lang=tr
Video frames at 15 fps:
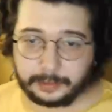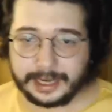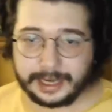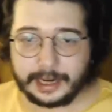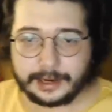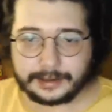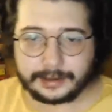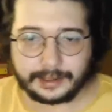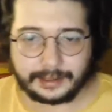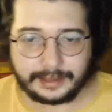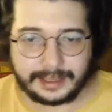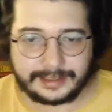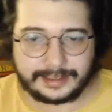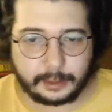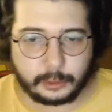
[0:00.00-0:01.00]
beyler.
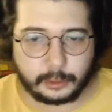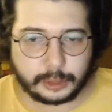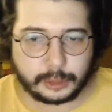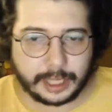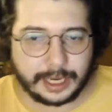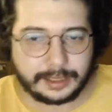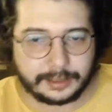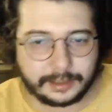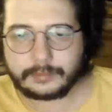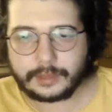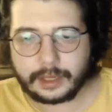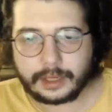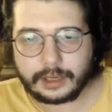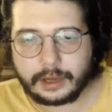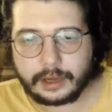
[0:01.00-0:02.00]
Nesi güzel?
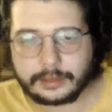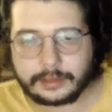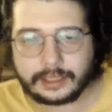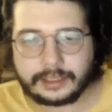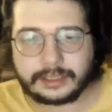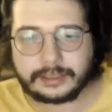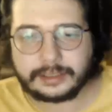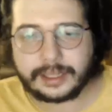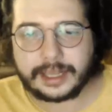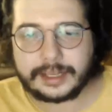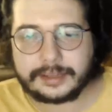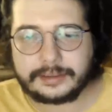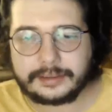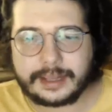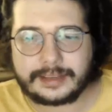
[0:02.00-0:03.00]
Analın
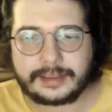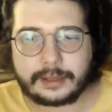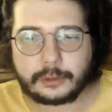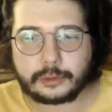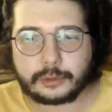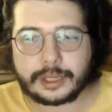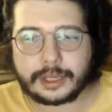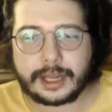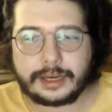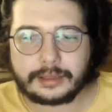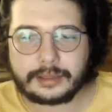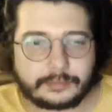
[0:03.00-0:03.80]
ne, nesi güzel?